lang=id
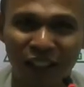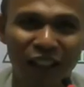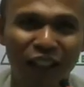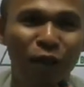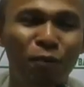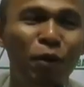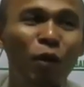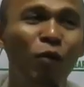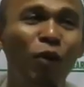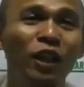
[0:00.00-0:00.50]

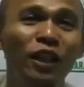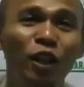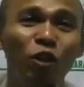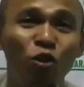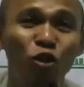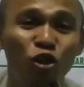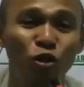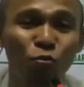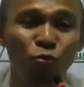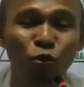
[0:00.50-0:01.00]
Kenapa wali
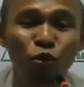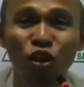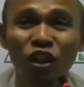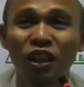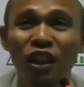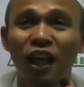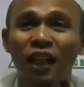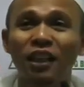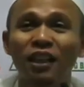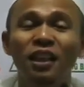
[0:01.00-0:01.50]
harus
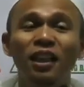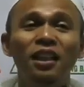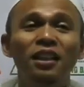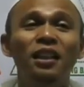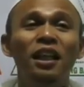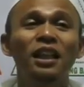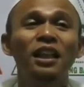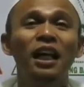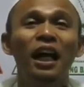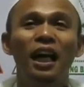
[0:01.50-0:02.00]
disembunyikan
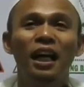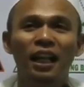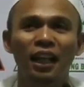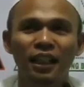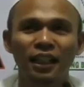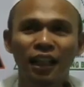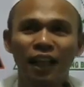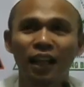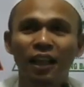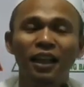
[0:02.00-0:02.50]
dari
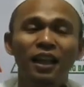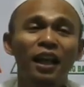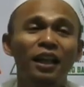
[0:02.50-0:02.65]
halayak?